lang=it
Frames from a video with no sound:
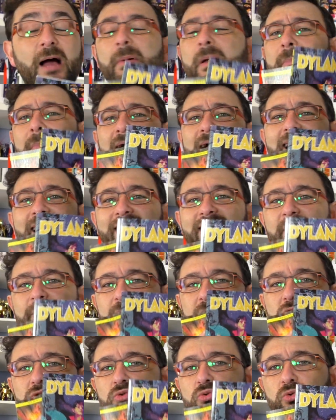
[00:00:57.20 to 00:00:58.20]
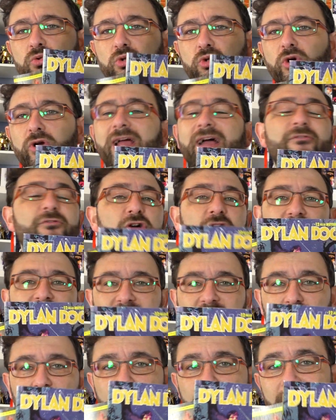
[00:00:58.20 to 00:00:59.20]
A me magari è piaciuto e a voi ha
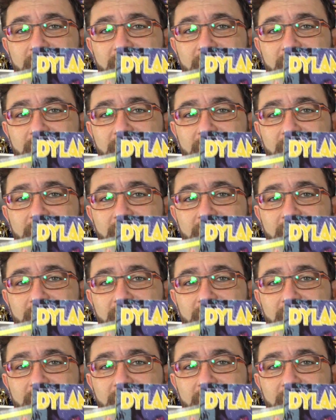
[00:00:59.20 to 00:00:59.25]
fatto